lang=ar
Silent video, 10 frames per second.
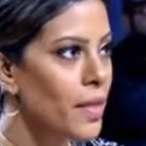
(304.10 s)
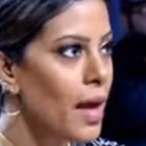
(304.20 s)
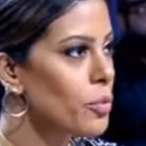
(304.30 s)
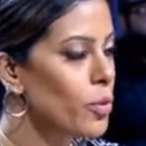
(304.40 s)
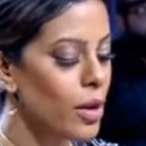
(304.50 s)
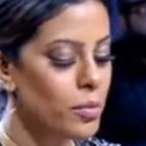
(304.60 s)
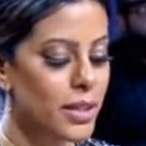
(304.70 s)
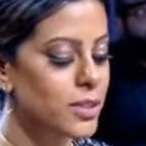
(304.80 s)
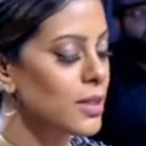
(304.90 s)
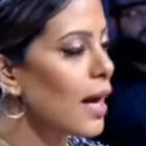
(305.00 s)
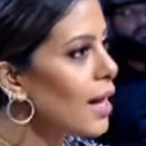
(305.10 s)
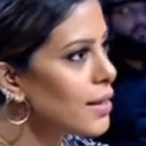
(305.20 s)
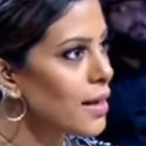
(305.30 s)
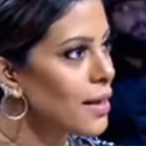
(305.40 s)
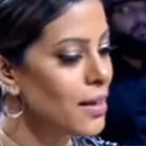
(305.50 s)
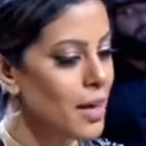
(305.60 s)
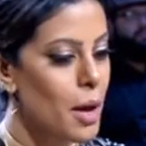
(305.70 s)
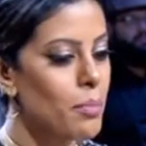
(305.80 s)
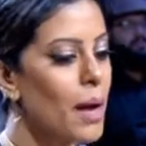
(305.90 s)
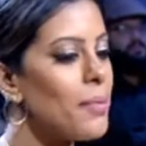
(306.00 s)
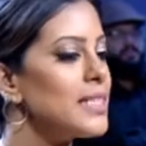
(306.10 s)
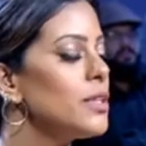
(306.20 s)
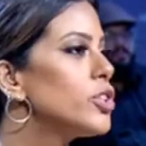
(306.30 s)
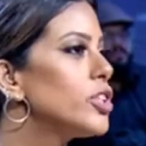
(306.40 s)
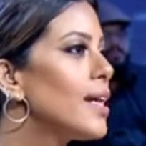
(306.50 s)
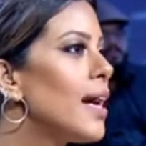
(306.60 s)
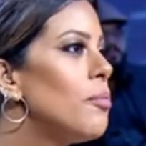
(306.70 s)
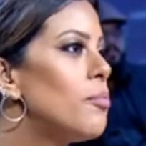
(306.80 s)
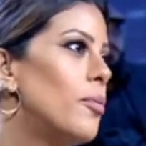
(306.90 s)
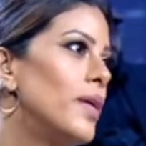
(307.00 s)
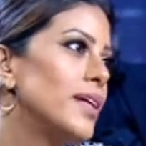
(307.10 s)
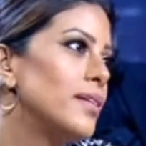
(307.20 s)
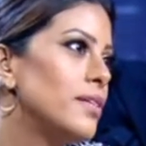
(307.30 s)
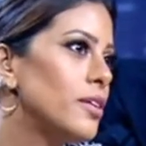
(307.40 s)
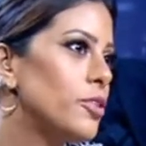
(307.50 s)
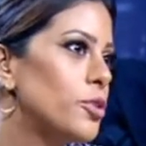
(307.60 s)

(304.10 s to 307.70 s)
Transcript: ذهب والماس غاليه ما ابي اسوي شيء هبه بعدين